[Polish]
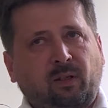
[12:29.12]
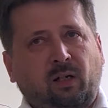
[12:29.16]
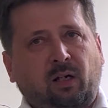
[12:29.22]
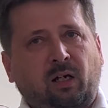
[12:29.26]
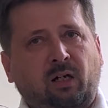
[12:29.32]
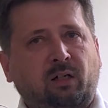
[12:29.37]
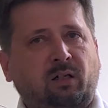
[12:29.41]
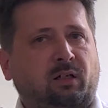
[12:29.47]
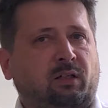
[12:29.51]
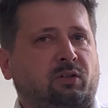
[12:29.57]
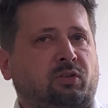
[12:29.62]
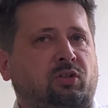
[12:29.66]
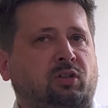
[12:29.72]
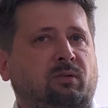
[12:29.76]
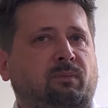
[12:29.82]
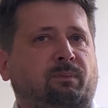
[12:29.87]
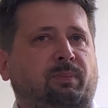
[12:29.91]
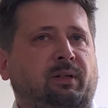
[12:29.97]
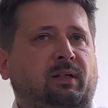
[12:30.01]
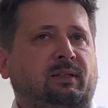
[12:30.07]
A czy
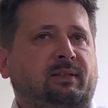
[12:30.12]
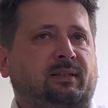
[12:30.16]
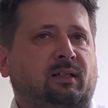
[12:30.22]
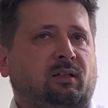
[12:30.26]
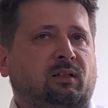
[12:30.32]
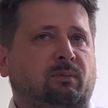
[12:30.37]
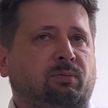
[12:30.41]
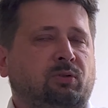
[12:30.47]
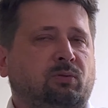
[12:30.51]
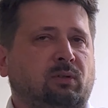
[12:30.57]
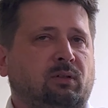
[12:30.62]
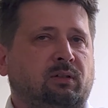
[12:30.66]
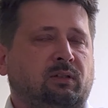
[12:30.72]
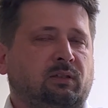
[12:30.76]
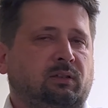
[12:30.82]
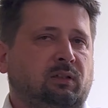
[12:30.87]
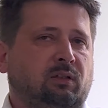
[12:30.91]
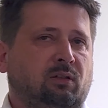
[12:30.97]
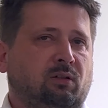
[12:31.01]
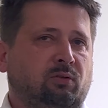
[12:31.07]
presja na przykład
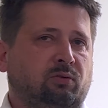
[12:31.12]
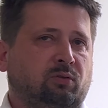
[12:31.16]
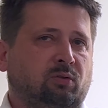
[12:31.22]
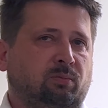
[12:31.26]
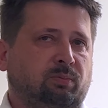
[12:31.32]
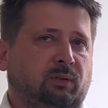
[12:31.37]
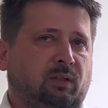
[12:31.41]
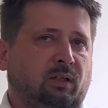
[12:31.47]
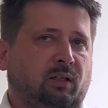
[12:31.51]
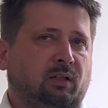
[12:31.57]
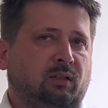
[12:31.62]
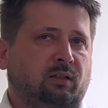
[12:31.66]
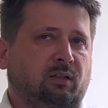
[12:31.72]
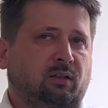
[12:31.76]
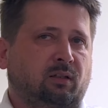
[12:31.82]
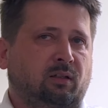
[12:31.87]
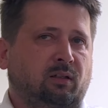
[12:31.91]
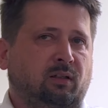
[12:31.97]
takich osób jak e,